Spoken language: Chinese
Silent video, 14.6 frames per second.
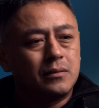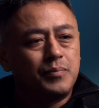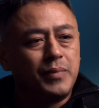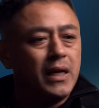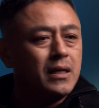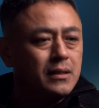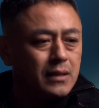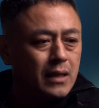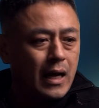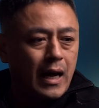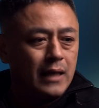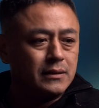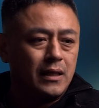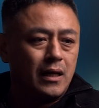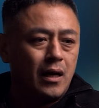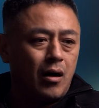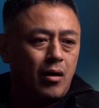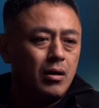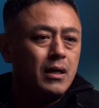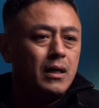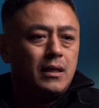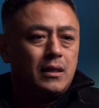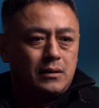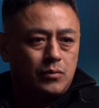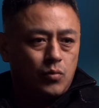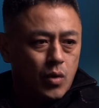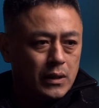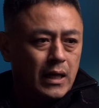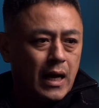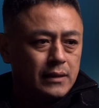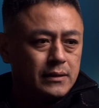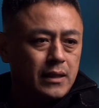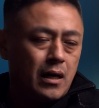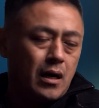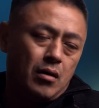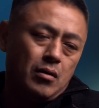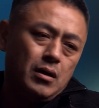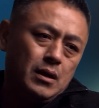别人的孩子也好，我的孩子也好，